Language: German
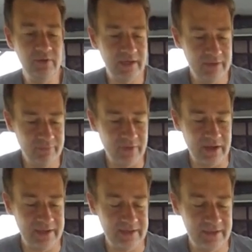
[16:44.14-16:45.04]
und er nimmt vor
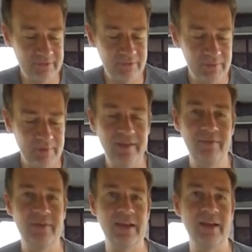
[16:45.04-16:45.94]
allen Dingen nicht viel
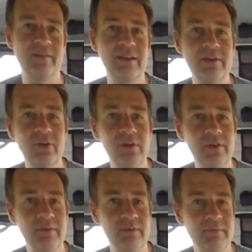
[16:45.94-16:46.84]
Platz weg. Also ich
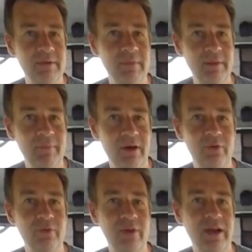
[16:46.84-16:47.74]
könnte in meinem
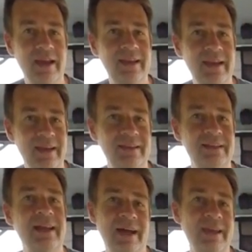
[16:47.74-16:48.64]
Auto keinen
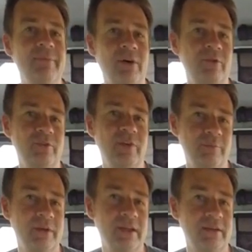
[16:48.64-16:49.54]
echten Eimer
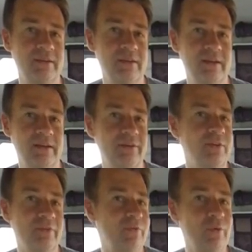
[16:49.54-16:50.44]
unterbringen, der da
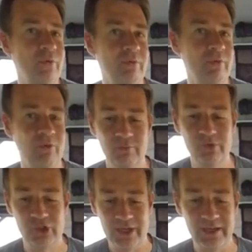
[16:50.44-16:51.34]
irgendwo
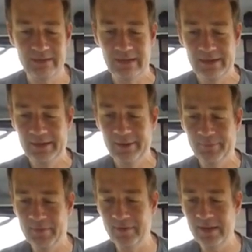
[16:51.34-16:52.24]
rumsteht.
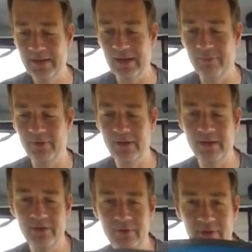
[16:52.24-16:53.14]
Das geht einfach
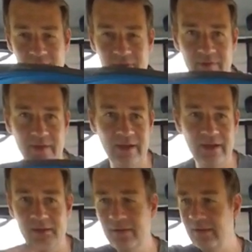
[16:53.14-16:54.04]
nicht. Und dieses
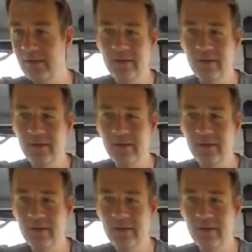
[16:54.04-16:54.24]
Teil,